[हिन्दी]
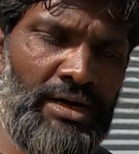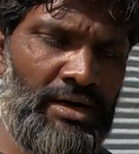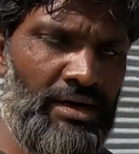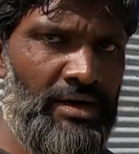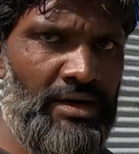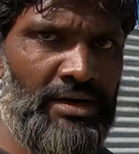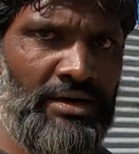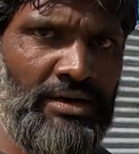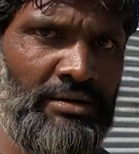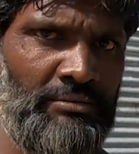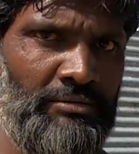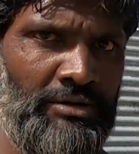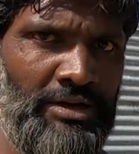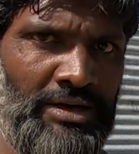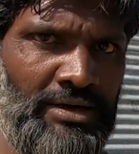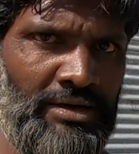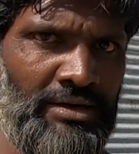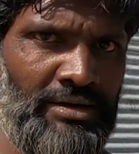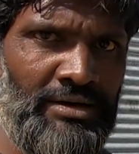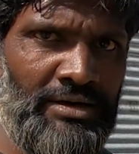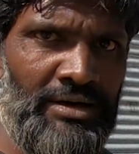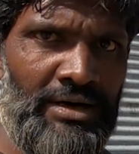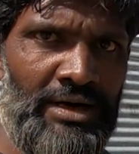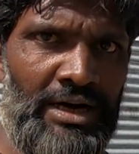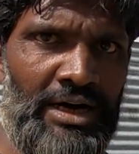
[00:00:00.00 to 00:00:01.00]
हाँ, हार्डनर
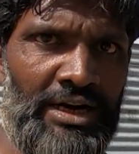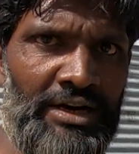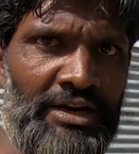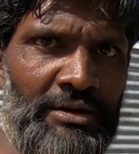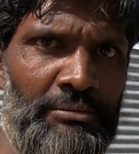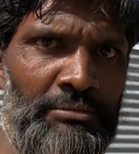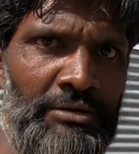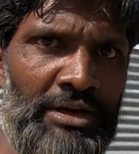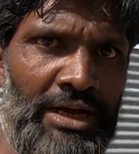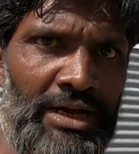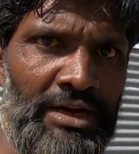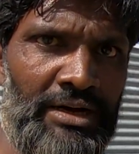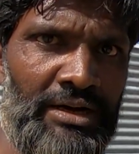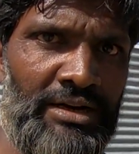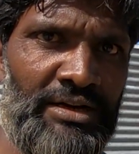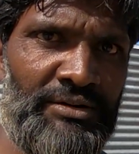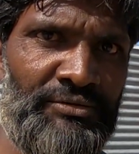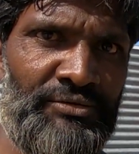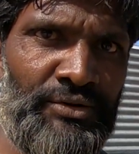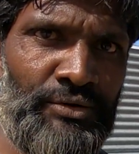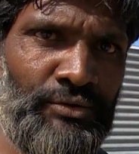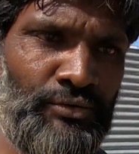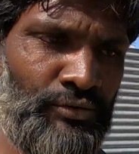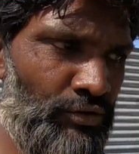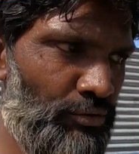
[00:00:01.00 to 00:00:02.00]
मिलाया हार्डनर मिला
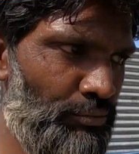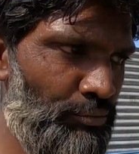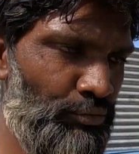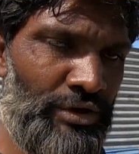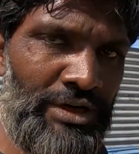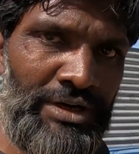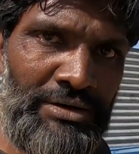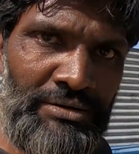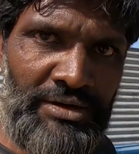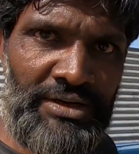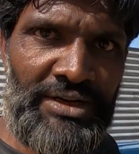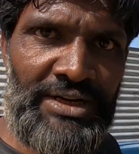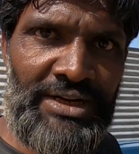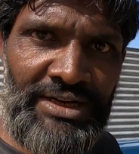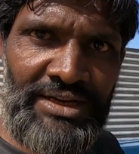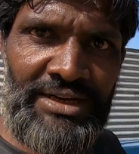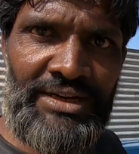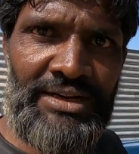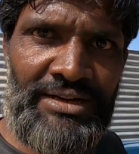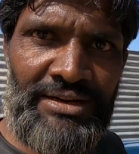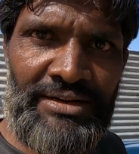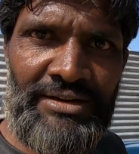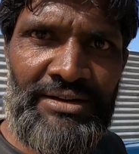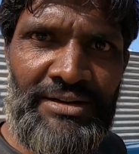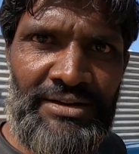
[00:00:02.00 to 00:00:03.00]
करके फिर उसको पूरा ये
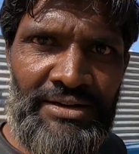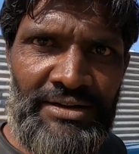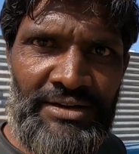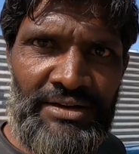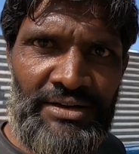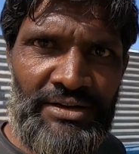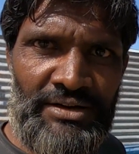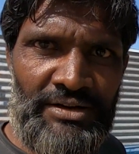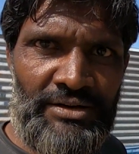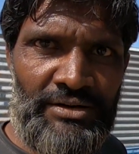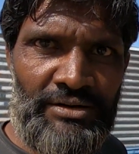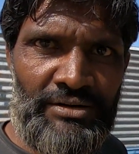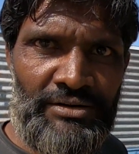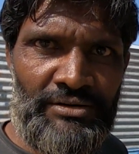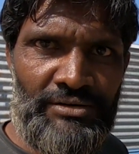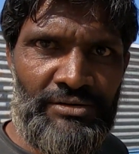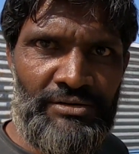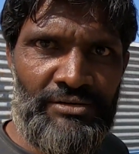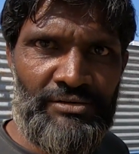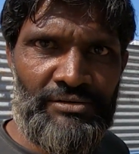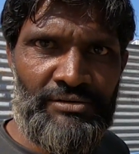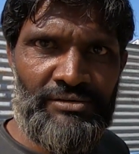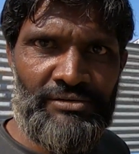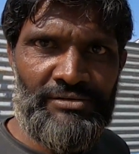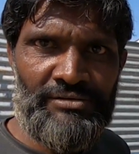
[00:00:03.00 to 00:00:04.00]
किए अच्छा
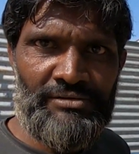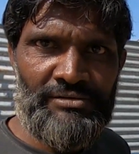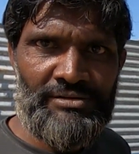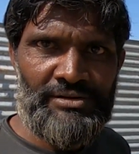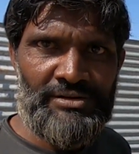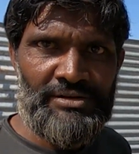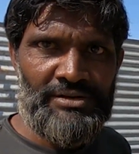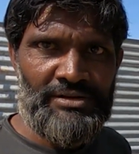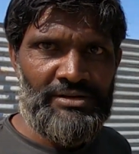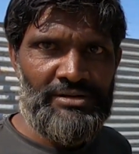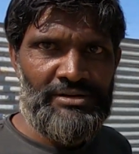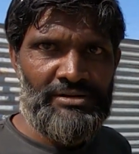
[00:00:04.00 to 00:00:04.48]
उसे हाँ